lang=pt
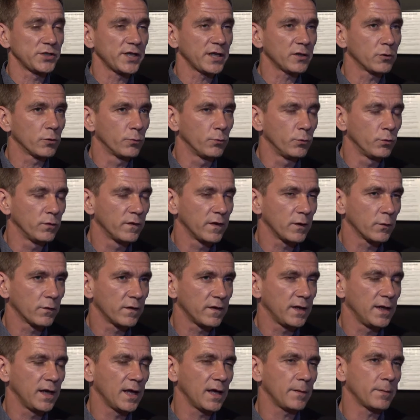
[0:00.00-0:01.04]
O projeto Museu
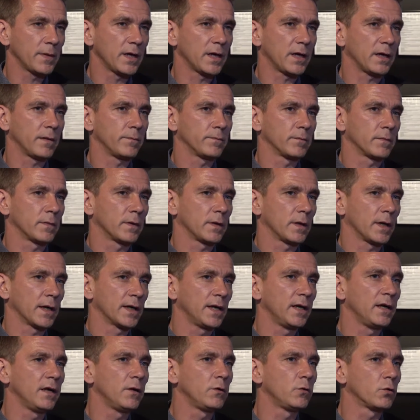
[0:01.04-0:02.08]
Cinema,
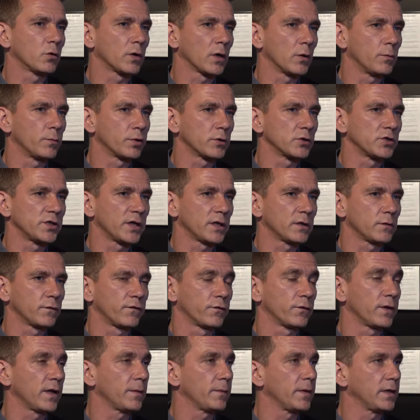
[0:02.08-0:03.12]
acredito que é um projeto
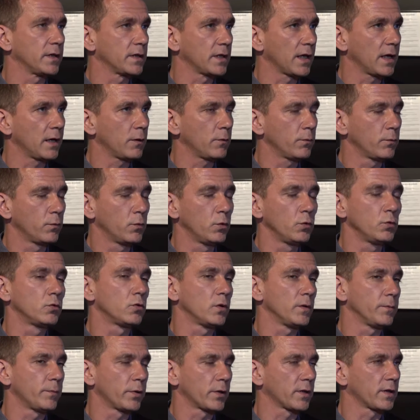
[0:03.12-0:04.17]
fundamental, muito
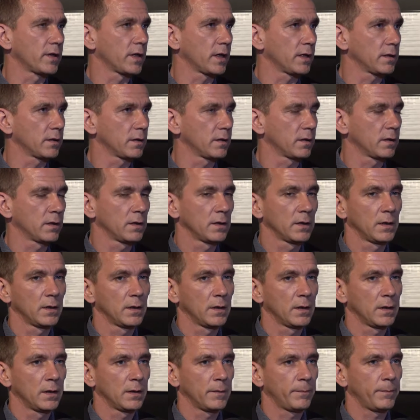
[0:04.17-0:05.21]
importante
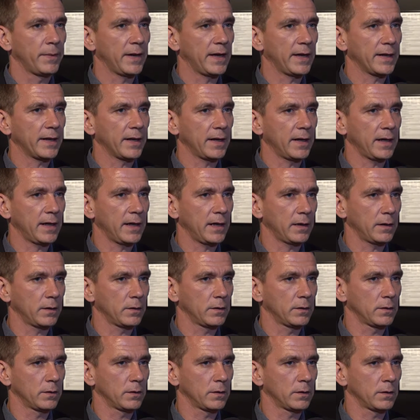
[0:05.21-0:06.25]
para
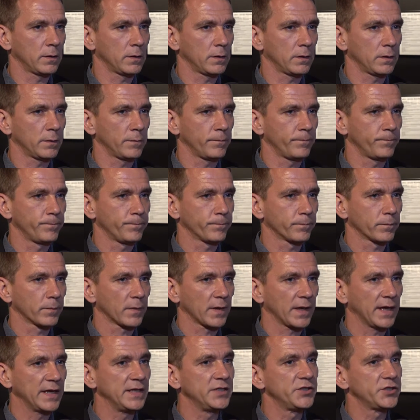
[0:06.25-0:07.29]
uh,
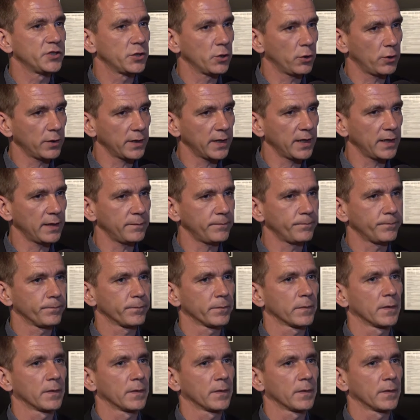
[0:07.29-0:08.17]
a história,